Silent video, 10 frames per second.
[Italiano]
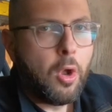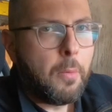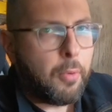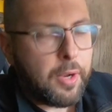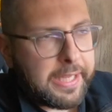
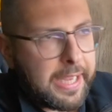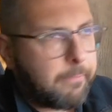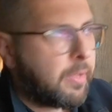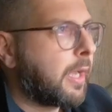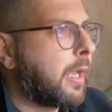poiché
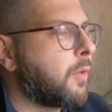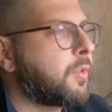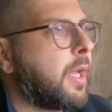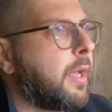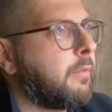a
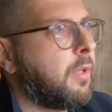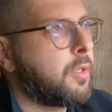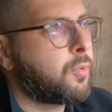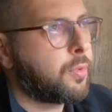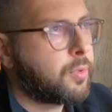causa
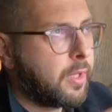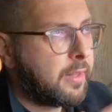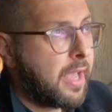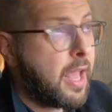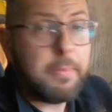dell'escursione
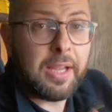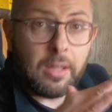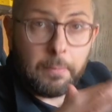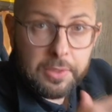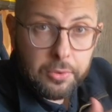termica,
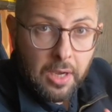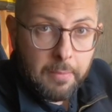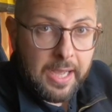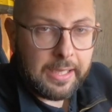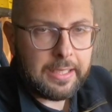del peso della
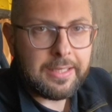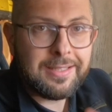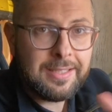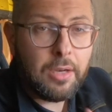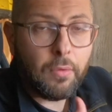macchina,
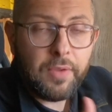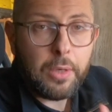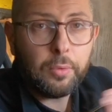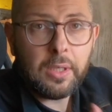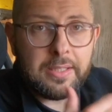se non
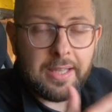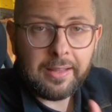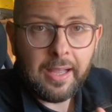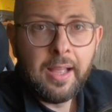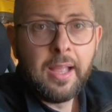viene
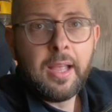utilizzata,